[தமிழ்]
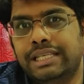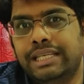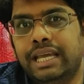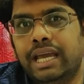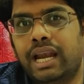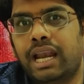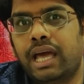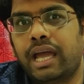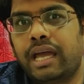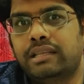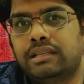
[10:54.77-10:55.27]

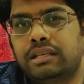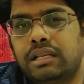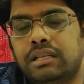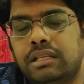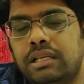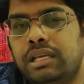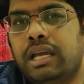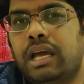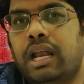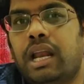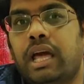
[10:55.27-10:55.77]

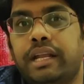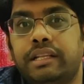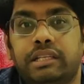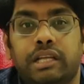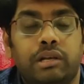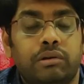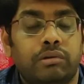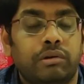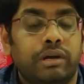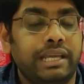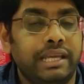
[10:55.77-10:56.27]
ஏழாயிரத்துலேருந்து ஏழாயிரத்தி
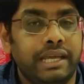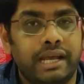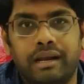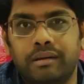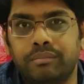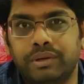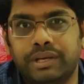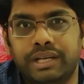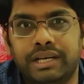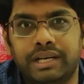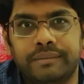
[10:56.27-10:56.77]
ஐநூறுரூவாய்க்கு
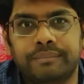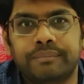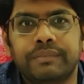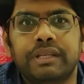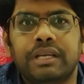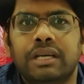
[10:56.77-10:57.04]
ஏலம் போயிருக்கு